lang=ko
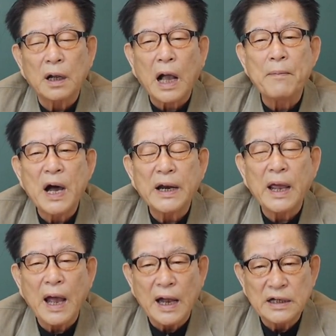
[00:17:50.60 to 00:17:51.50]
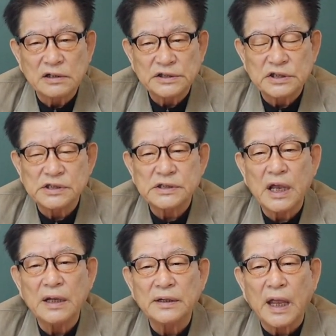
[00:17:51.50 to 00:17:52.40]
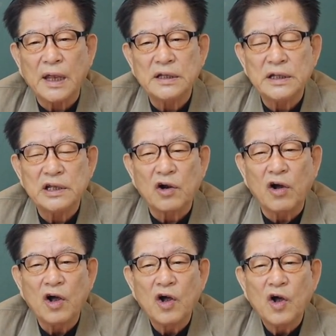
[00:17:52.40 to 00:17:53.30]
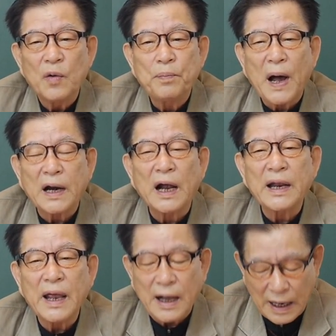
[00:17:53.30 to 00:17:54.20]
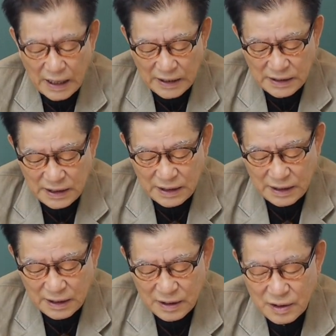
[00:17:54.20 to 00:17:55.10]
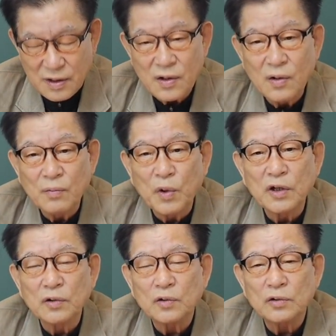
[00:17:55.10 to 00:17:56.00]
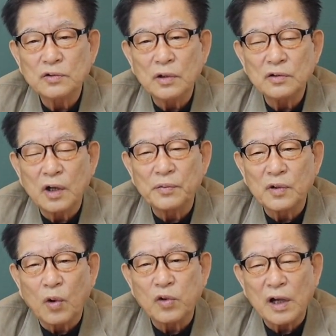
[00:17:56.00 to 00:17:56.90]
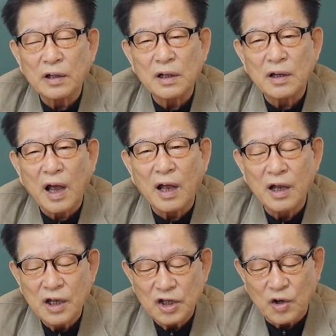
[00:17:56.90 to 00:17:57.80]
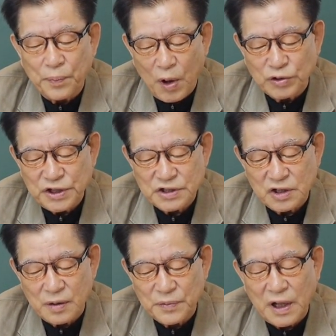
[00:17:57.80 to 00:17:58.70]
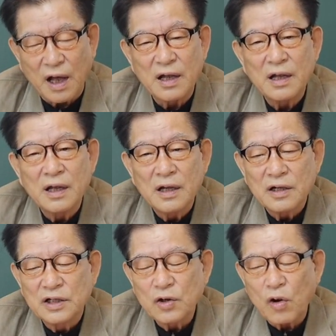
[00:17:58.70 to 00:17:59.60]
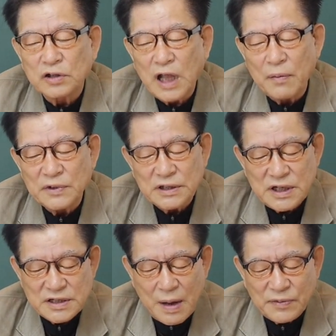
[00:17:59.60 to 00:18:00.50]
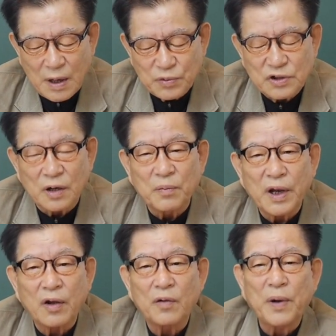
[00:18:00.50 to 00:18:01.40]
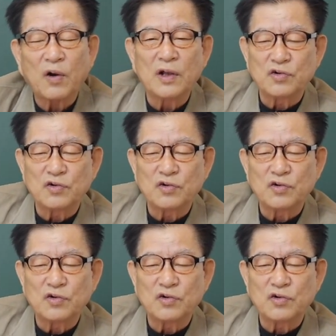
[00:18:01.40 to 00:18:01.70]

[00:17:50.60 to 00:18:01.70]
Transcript: 가말에 아니 그칠세 내히이러 발아래 가나니. 뭐 여러분 고등학교 때 다 이거 배우셨을 겁니다. 그리고 그 다음 이제 제3장부터는 뭐예요? 바로 이